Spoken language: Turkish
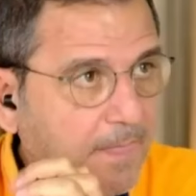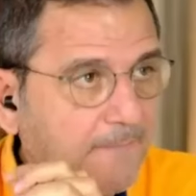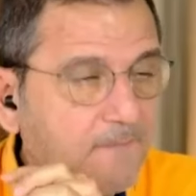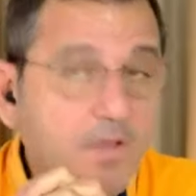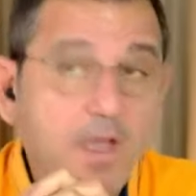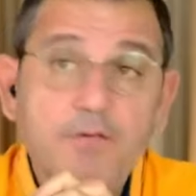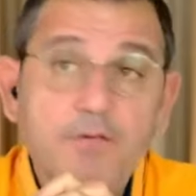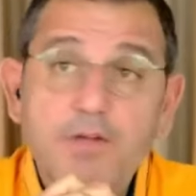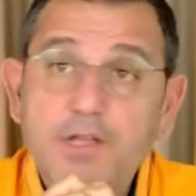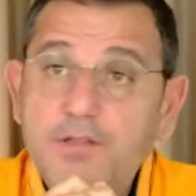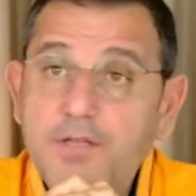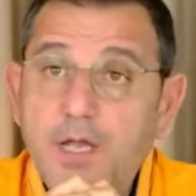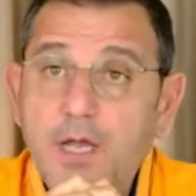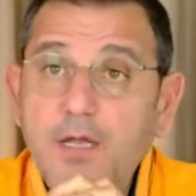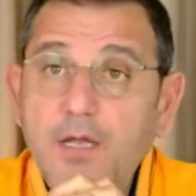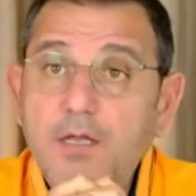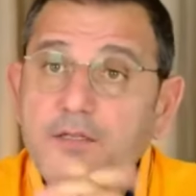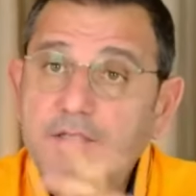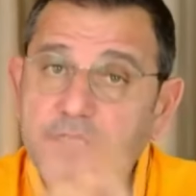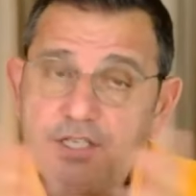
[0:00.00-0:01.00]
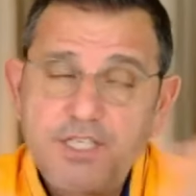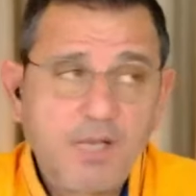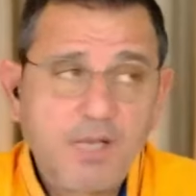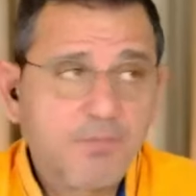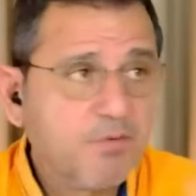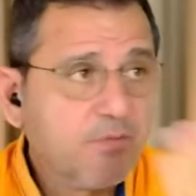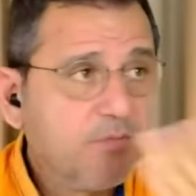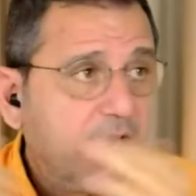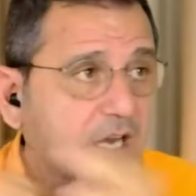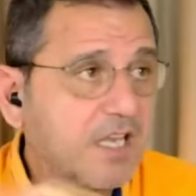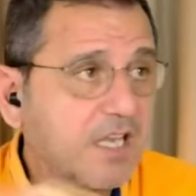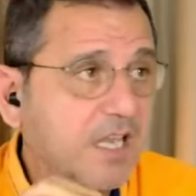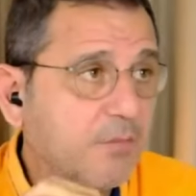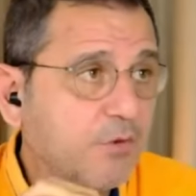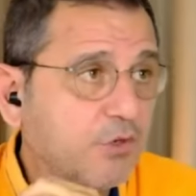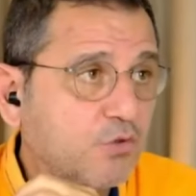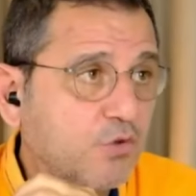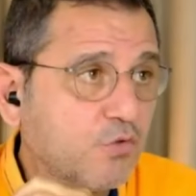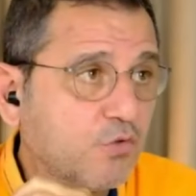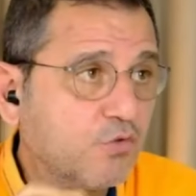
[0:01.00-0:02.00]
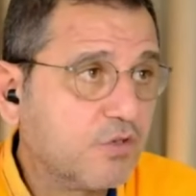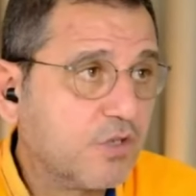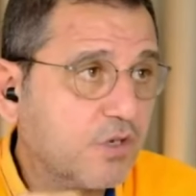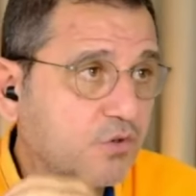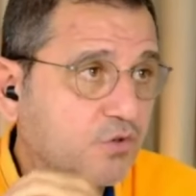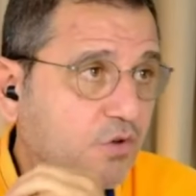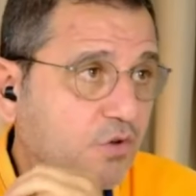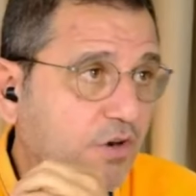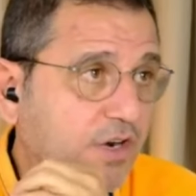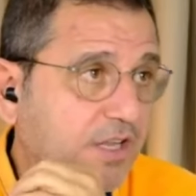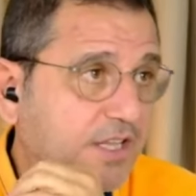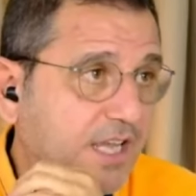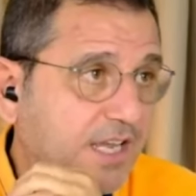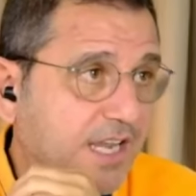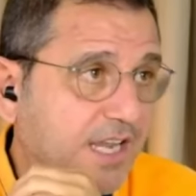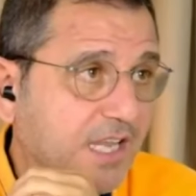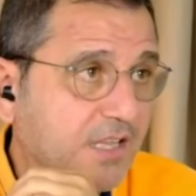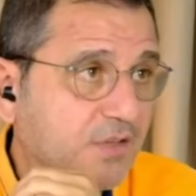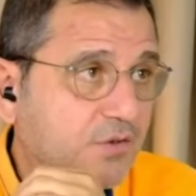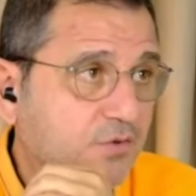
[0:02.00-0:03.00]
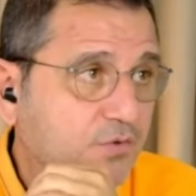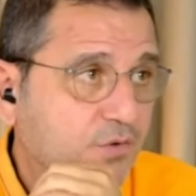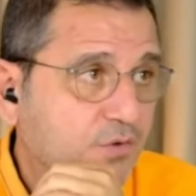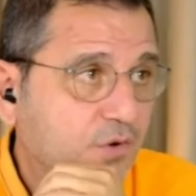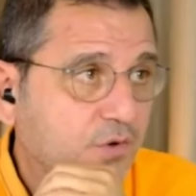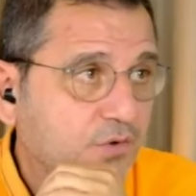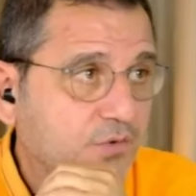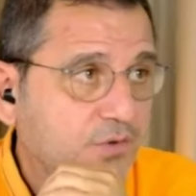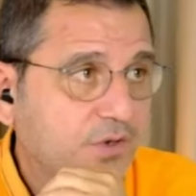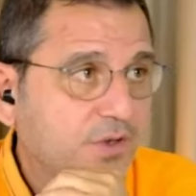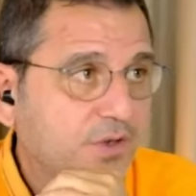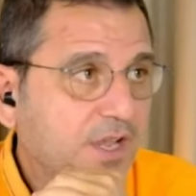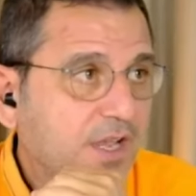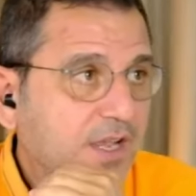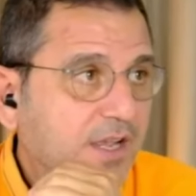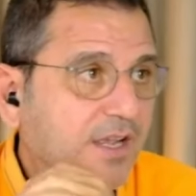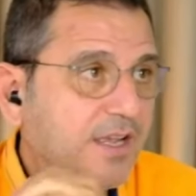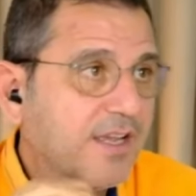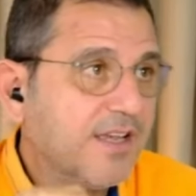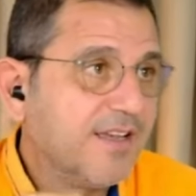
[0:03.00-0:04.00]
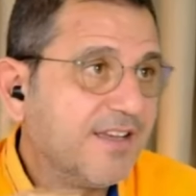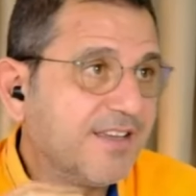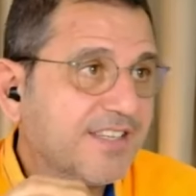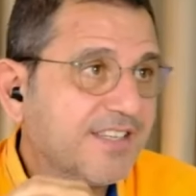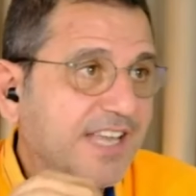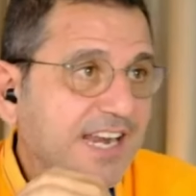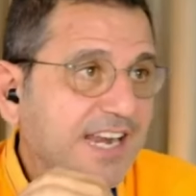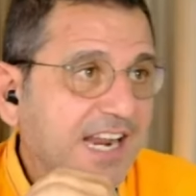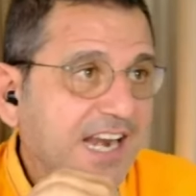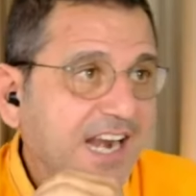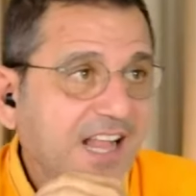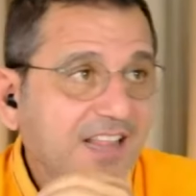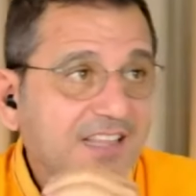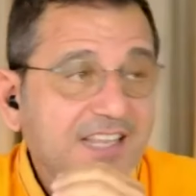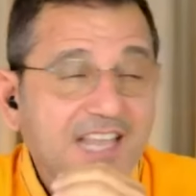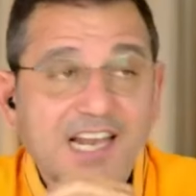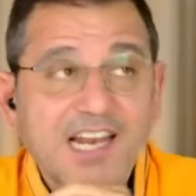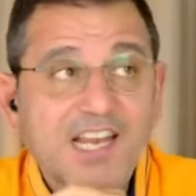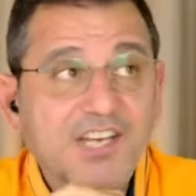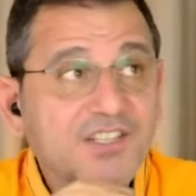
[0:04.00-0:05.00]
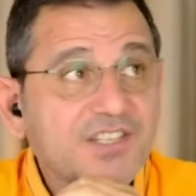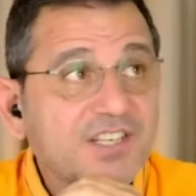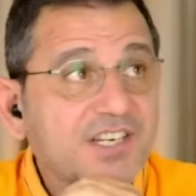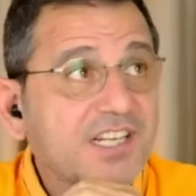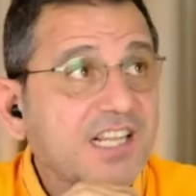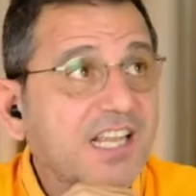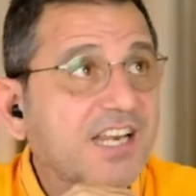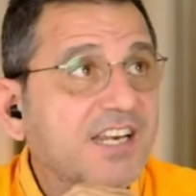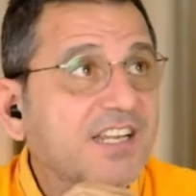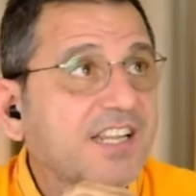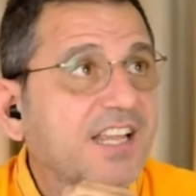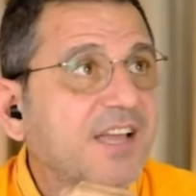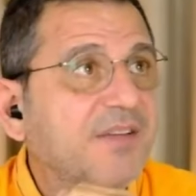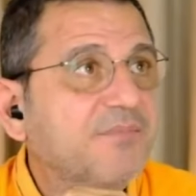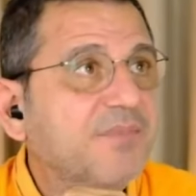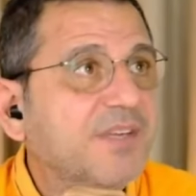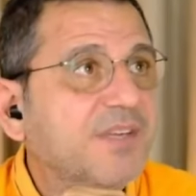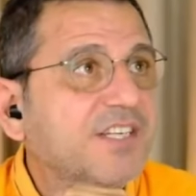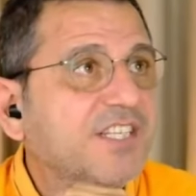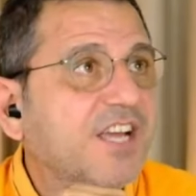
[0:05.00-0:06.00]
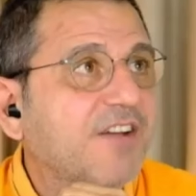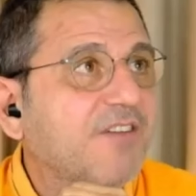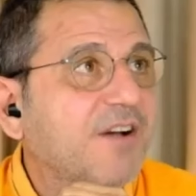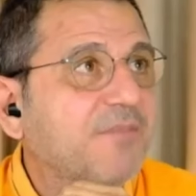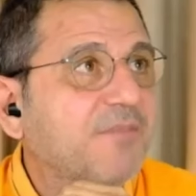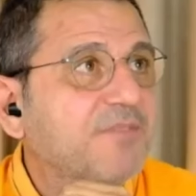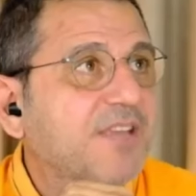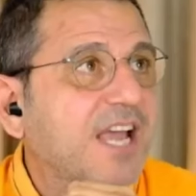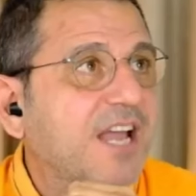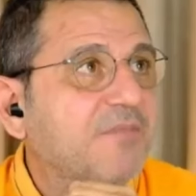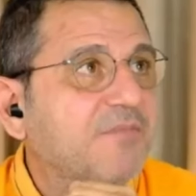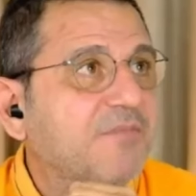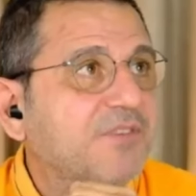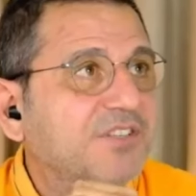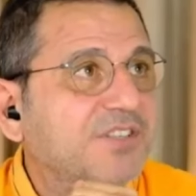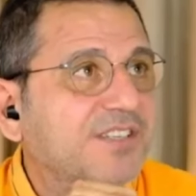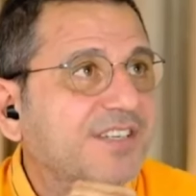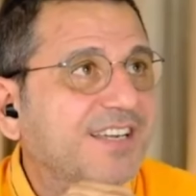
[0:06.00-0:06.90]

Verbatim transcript: Evet ya siz yapın mahkeme sonuçları sonradan gelir diyordu. E, yerel halk eleştirilerine bir cevap gelmiş.